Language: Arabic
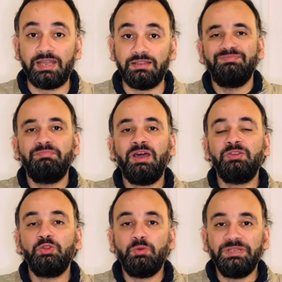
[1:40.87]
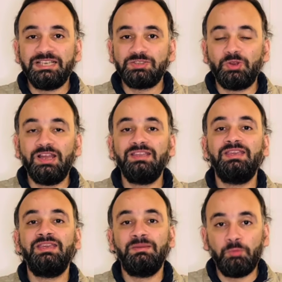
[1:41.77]
هدف برضو دومينيك
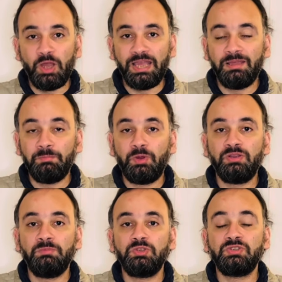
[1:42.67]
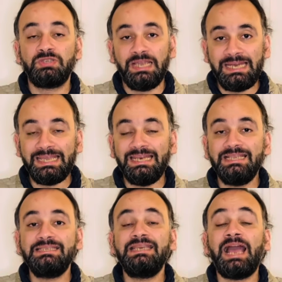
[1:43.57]
سولانكي مهاجم بورنموس
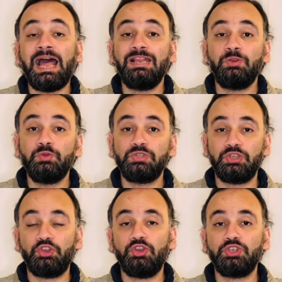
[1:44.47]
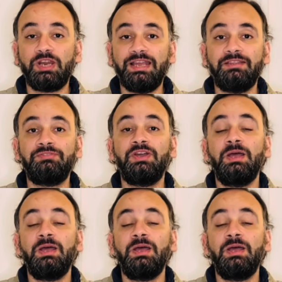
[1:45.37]
الانجليزي عنده 16 هدف